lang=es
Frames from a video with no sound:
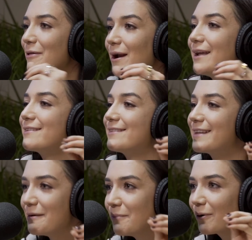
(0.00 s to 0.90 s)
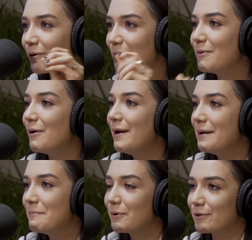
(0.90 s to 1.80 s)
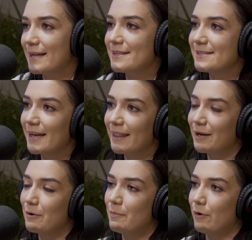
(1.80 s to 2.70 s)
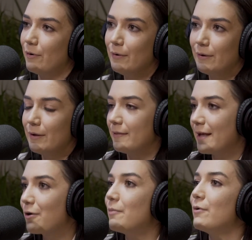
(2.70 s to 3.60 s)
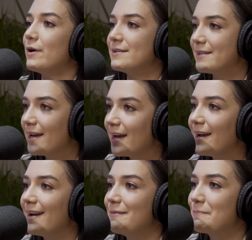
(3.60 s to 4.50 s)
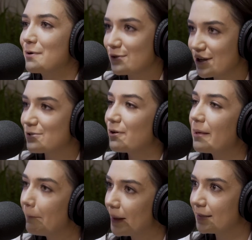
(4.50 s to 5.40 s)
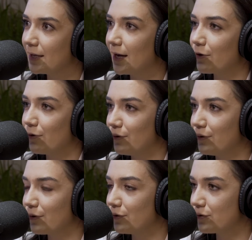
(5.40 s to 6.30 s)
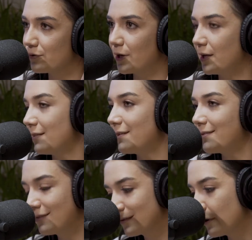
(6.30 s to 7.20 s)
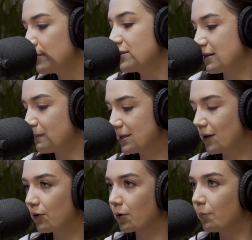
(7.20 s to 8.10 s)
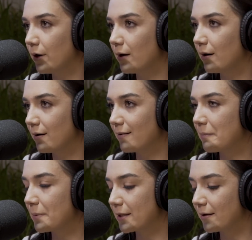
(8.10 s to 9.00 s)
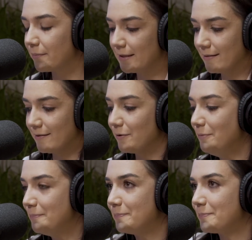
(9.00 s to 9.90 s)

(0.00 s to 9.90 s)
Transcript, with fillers: al extremo como la importancia de cómo, de ese proceso de empatía con, tus clientes cuando estás pensando como en, esta parte de ventas. Qué duro,